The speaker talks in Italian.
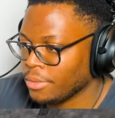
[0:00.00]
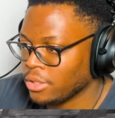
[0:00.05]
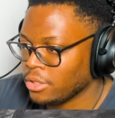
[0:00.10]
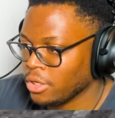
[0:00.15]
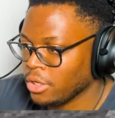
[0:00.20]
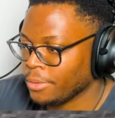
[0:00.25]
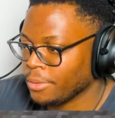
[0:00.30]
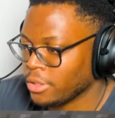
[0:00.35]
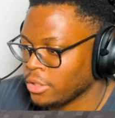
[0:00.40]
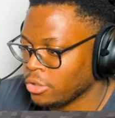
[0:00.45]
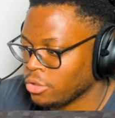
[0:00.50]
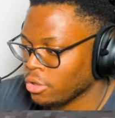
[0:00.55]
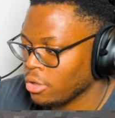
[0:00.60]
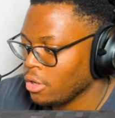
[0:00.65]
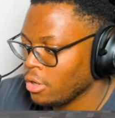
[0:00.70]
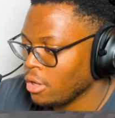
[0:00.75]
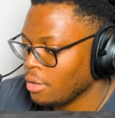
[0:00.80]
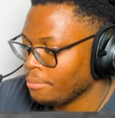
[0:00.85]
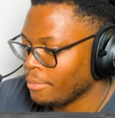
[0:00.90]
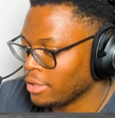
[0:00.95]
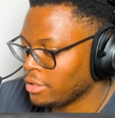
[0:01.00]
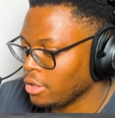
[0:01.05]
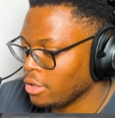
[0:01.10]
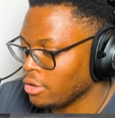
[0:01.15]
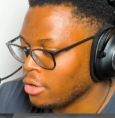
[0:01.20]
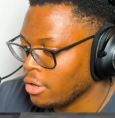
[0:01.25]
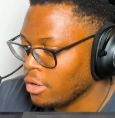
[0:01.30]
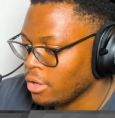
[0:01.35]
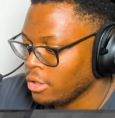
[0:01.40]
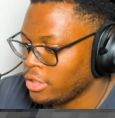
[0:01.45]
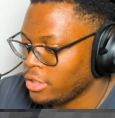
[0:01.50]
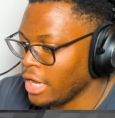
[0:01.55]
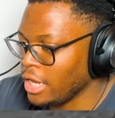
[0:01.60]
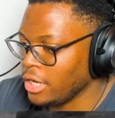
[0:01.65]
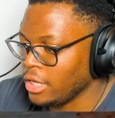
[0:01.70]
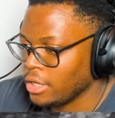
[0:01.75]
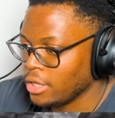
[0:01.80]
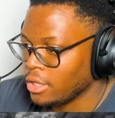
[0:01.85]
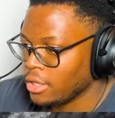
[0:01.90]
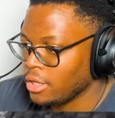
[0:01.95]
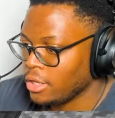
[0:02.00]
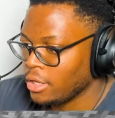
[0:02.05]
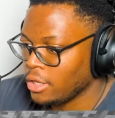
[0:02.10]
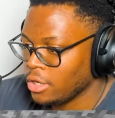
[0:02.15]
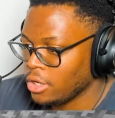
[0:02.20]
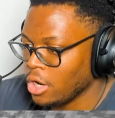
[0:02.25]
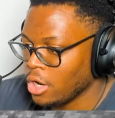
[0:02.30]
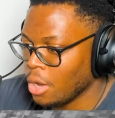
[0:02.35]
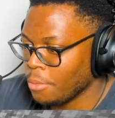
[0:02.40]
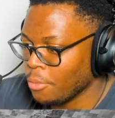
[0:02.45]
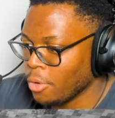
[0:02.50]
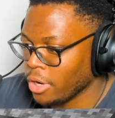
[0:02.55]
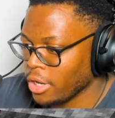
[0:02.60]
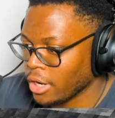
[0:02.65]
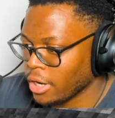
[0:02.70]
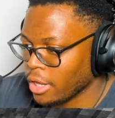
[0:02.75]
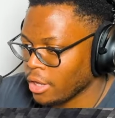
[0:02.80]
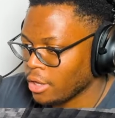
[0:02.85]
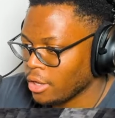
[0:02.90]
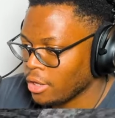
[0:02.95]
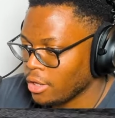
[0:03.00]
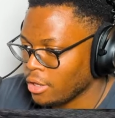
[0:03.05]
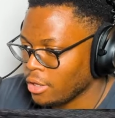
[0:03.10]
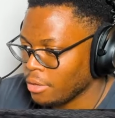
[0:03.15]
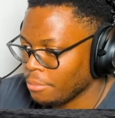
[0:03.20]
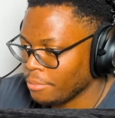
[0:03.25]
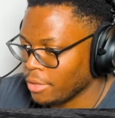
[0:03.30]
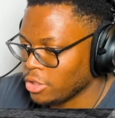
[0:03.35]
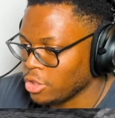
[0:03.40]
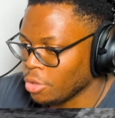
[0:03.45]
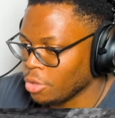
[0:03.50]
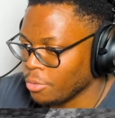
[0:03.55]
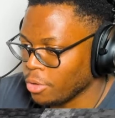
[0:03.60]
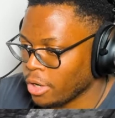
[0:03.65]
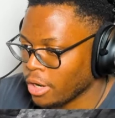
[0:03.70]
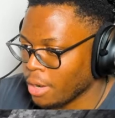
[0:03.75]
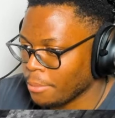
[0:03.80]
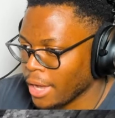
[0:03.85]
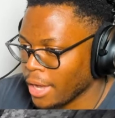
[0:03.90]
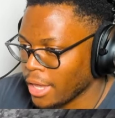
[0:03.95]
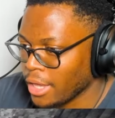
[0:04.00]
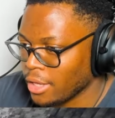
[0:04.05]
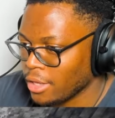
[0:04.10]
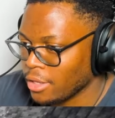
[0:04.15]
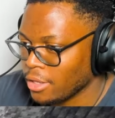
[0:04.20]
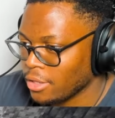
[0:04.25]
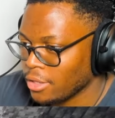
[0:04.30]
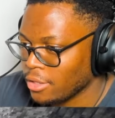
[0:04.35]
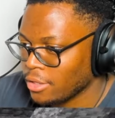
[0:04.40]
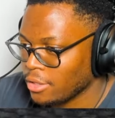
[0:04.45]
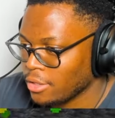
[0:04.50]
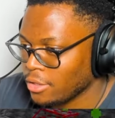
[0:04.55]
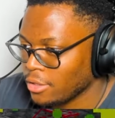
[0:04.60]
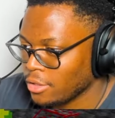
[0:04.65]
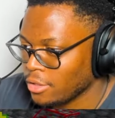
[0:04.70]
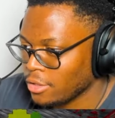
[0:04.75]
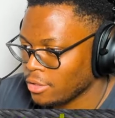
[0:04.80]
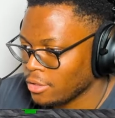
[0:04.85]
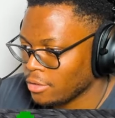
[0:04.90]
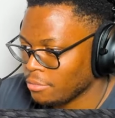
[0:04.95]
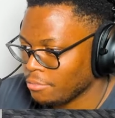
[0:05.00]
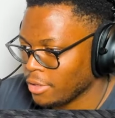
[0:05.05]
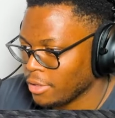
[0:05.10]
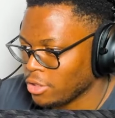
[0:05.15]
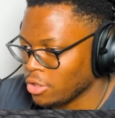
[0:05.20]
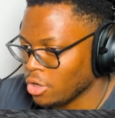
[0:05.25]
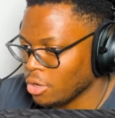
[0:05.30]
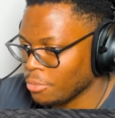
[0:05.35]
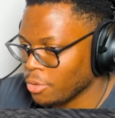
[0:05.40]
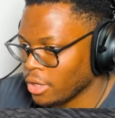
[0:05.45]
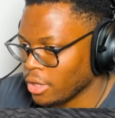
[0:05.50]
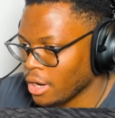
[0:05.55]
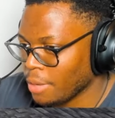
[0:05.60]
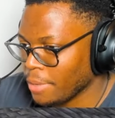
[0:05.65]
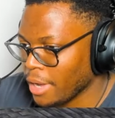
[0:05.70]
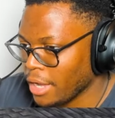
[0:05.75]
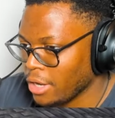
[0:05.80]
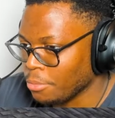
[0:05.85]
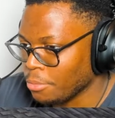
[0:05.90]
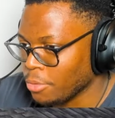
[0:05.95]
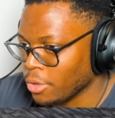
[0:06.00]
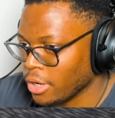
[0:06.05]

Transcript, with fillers: Matteo è ripartito. Matteo, tieni! Non morire! Matteo non morirà mai. Matteo non morirà mai, non